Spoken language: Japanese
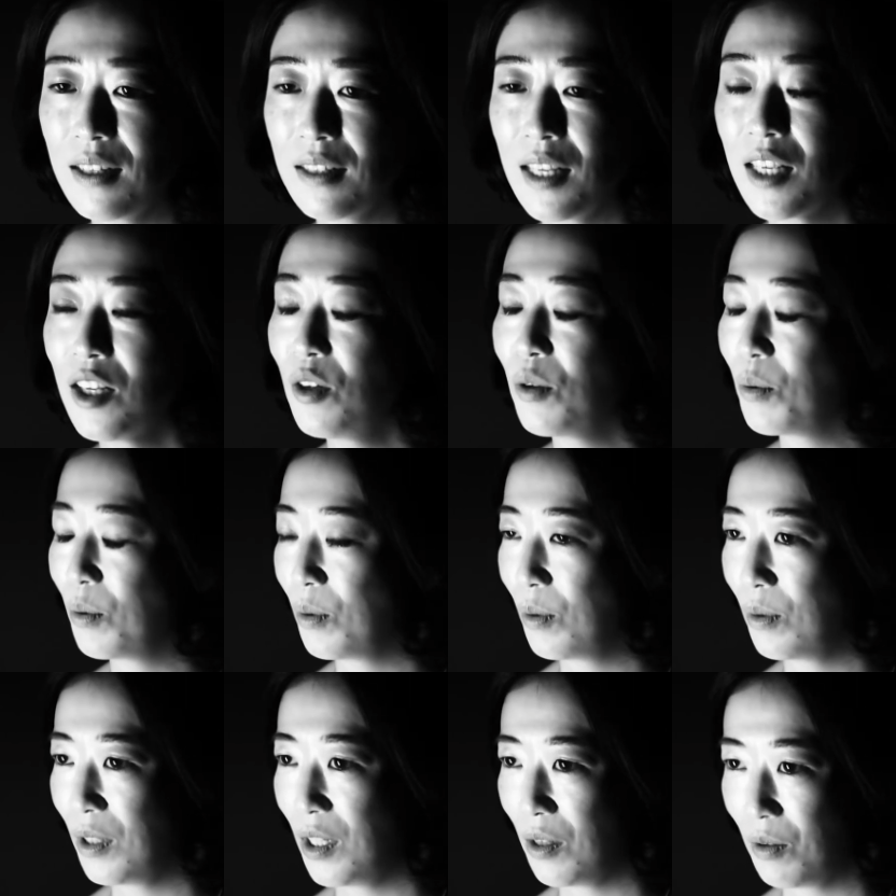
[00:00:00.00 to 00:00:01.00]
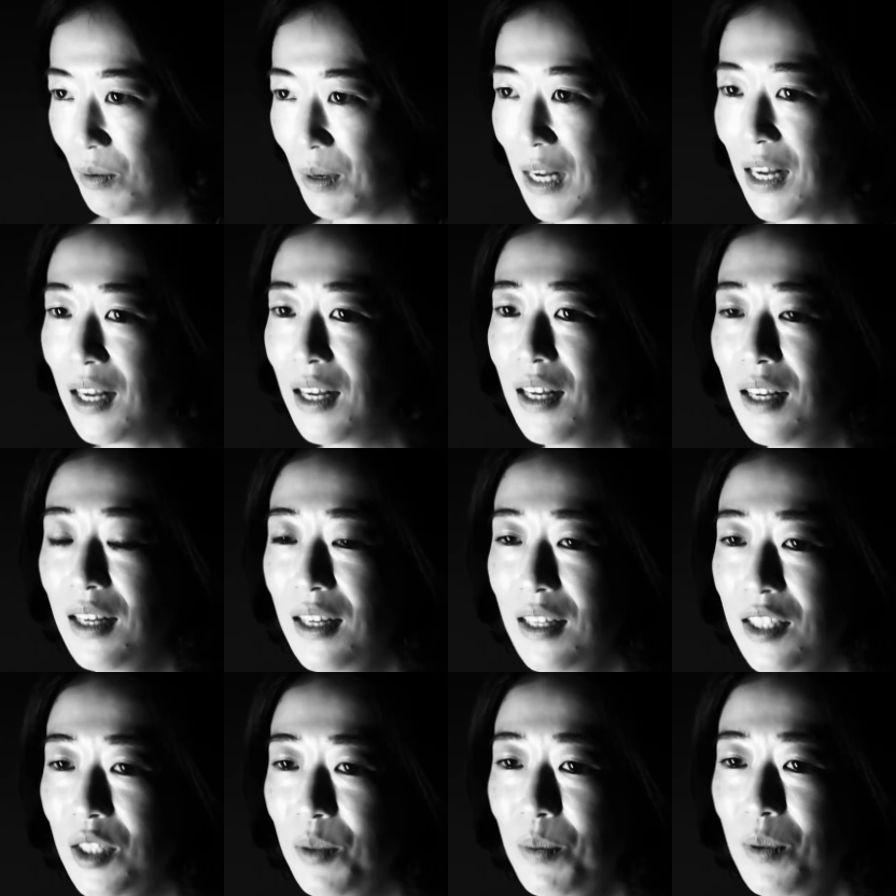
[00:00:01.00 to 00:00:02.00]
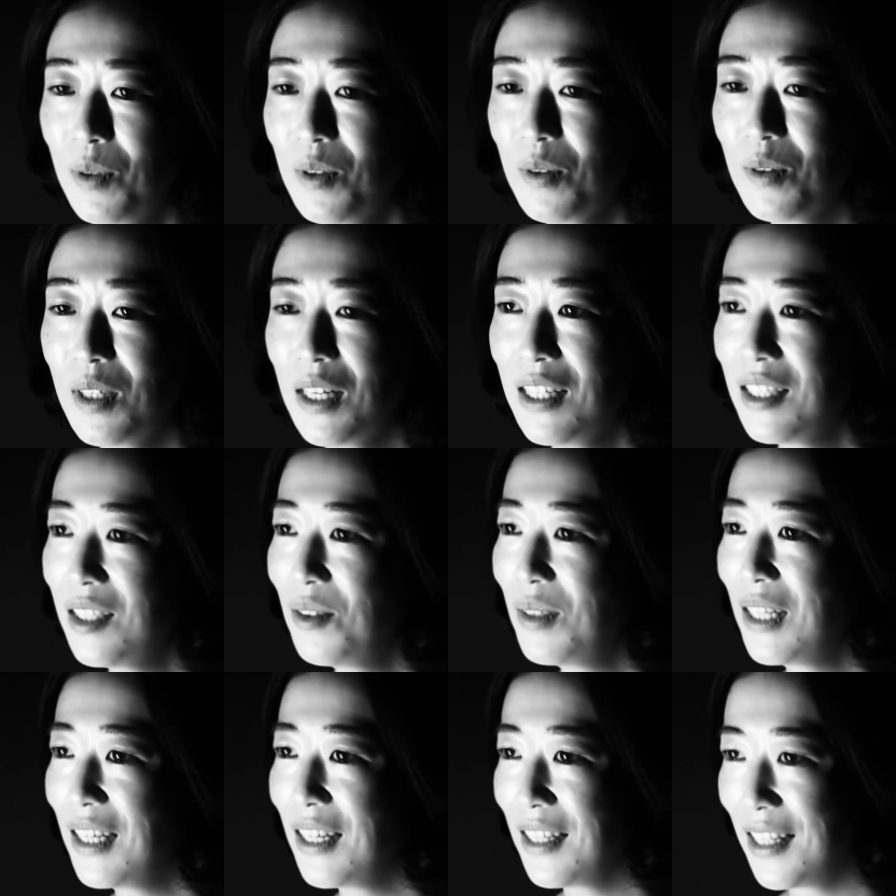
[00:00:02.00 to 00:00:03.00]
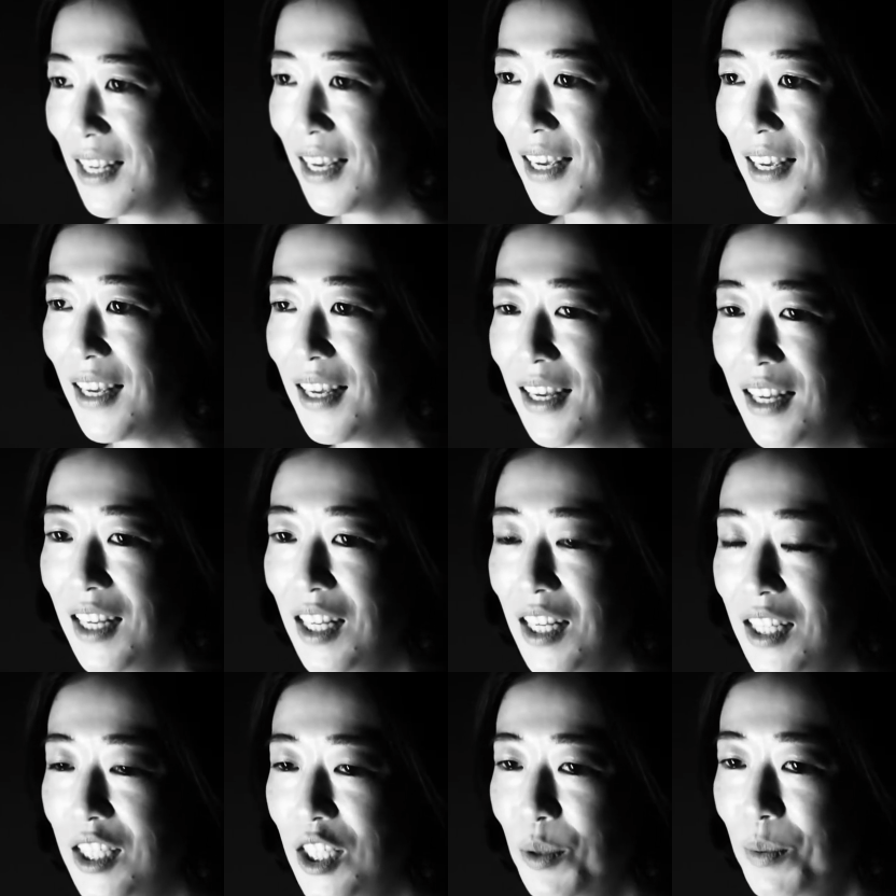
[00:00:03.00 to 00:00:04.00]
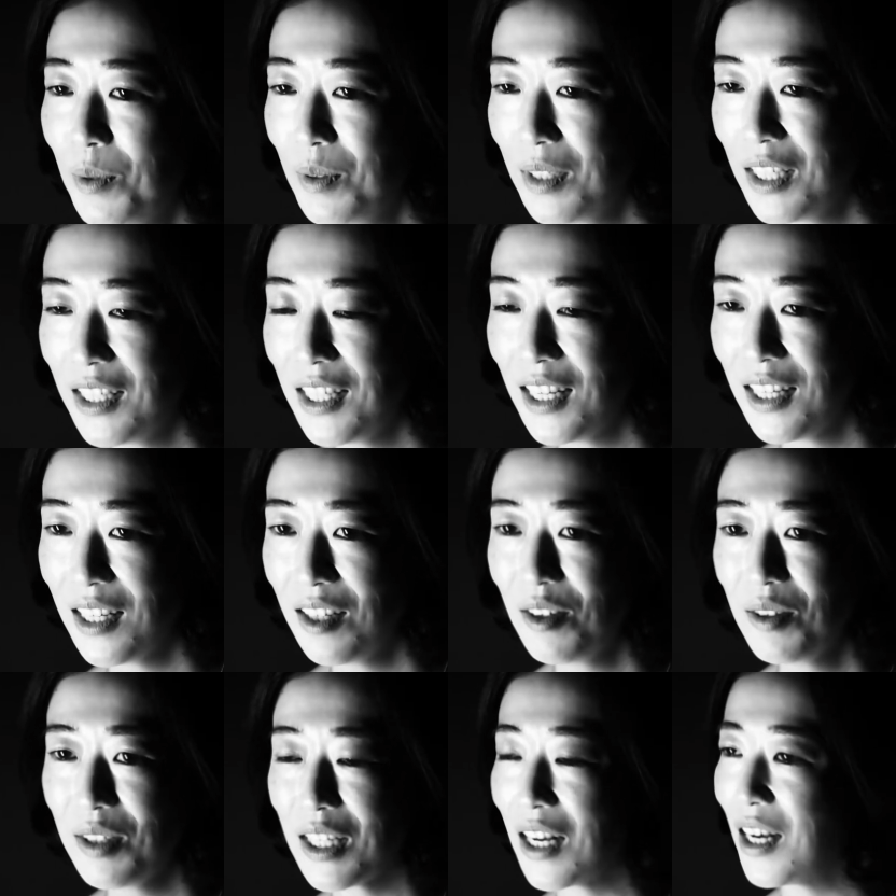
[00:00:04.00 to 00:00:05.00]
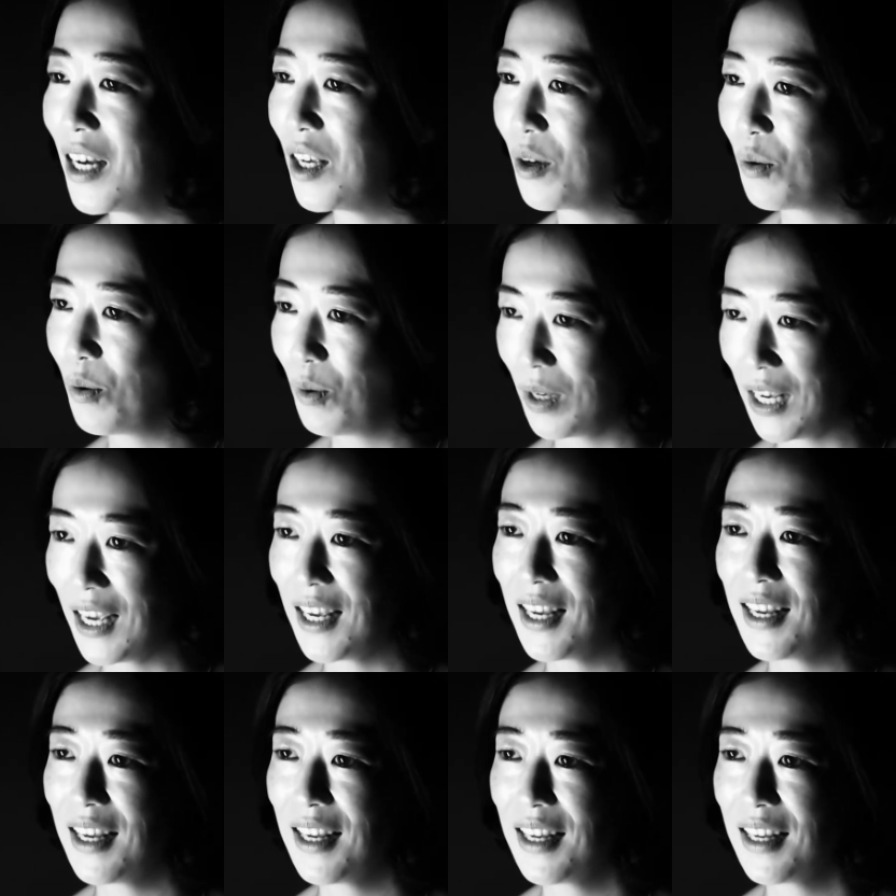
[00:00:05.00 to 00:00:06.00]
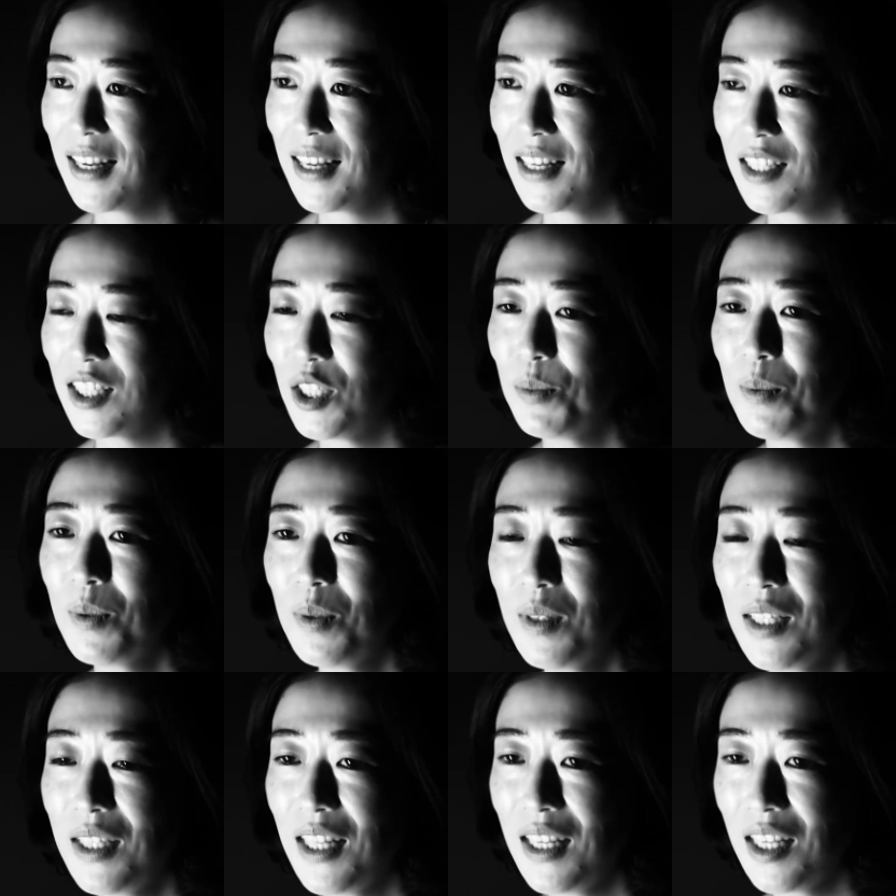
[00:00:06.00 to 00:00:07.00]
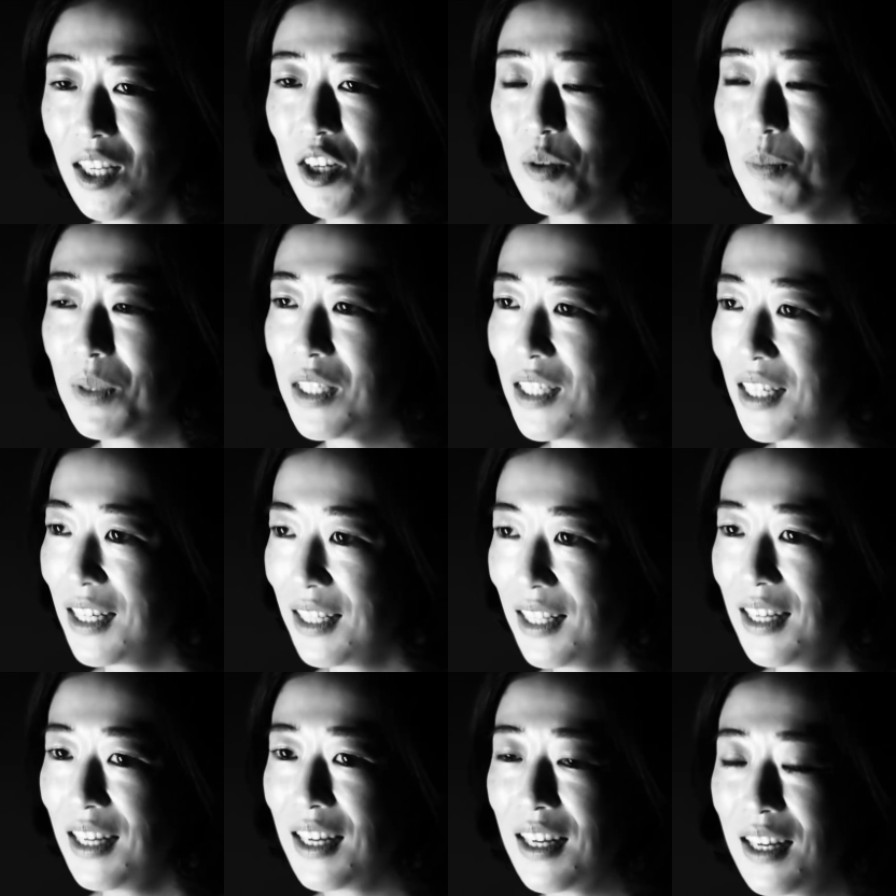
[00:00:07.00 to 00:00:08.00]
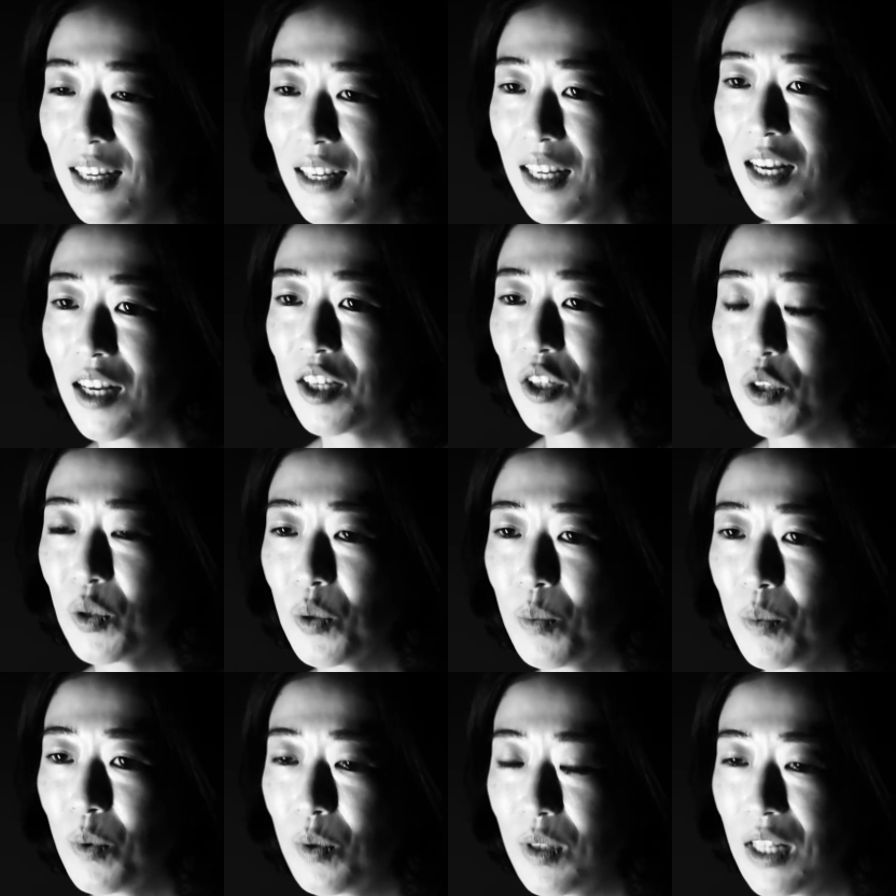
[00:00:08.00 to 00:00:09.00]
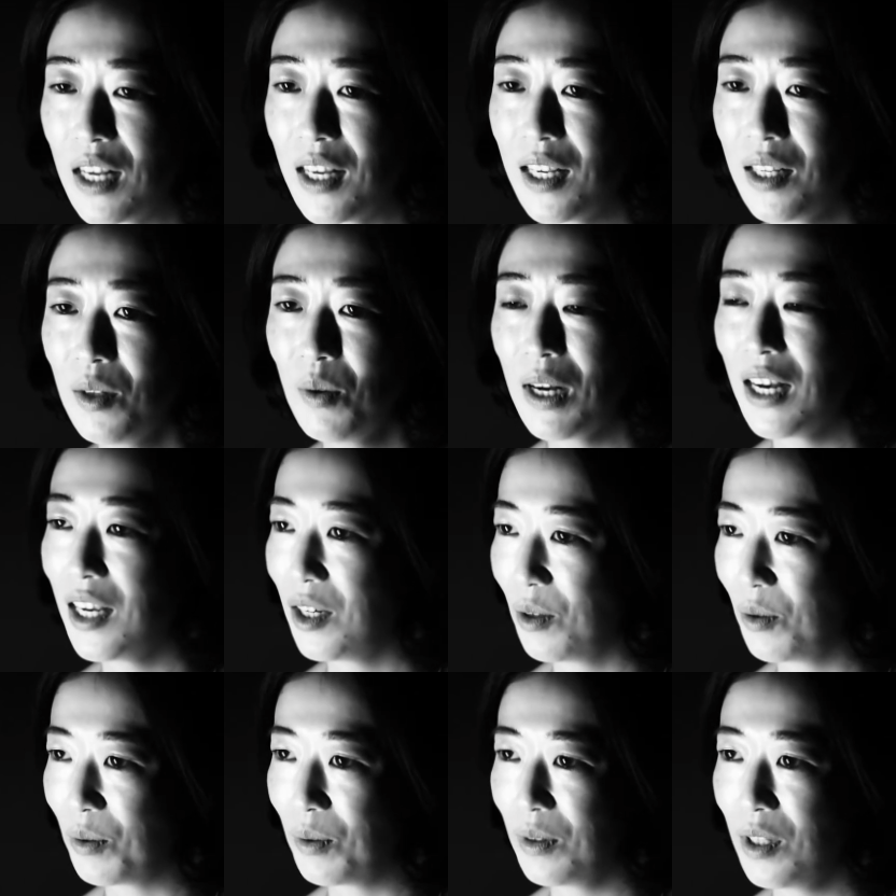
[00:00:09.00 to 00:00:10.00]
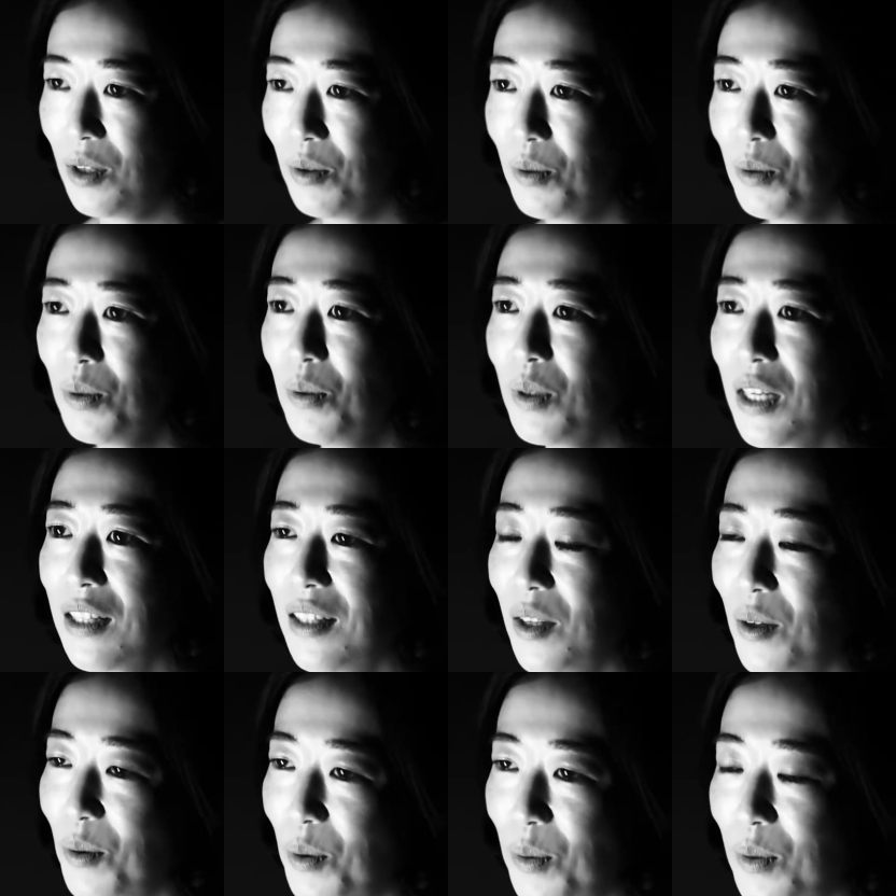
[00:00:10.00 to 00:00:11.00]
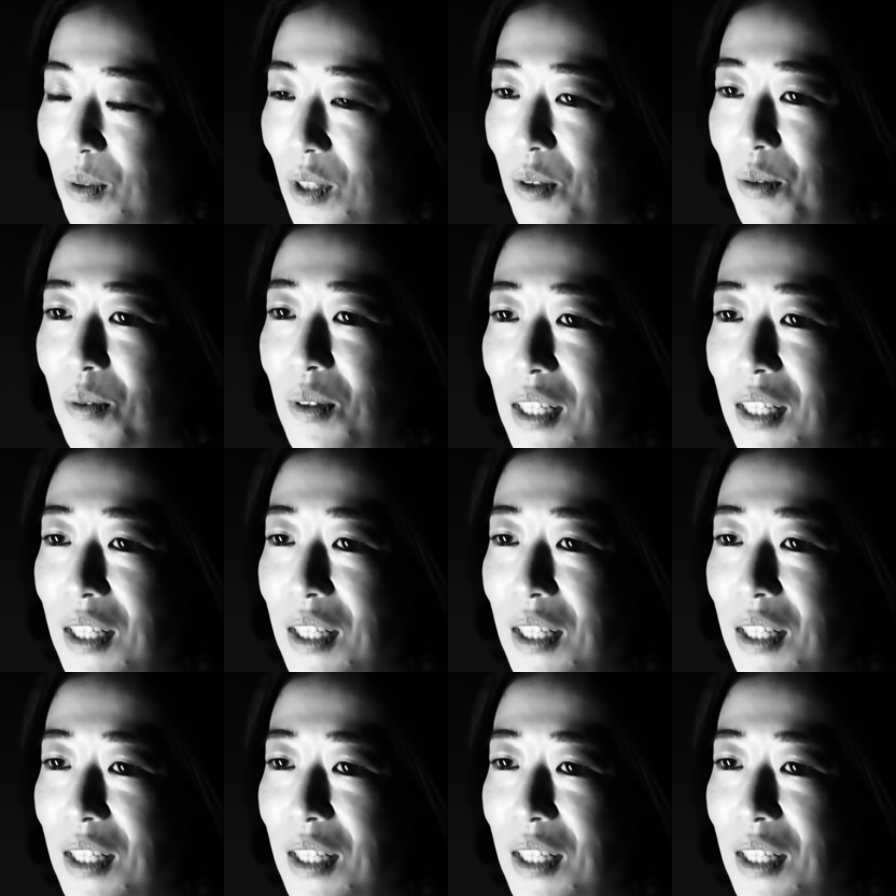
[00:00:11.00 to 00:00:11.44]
できることっていうのは、自分の暮らしの中で自分にできる社会貢献、自分にできる身近な環境問題への配慮っていうことをやっていこうっていうふ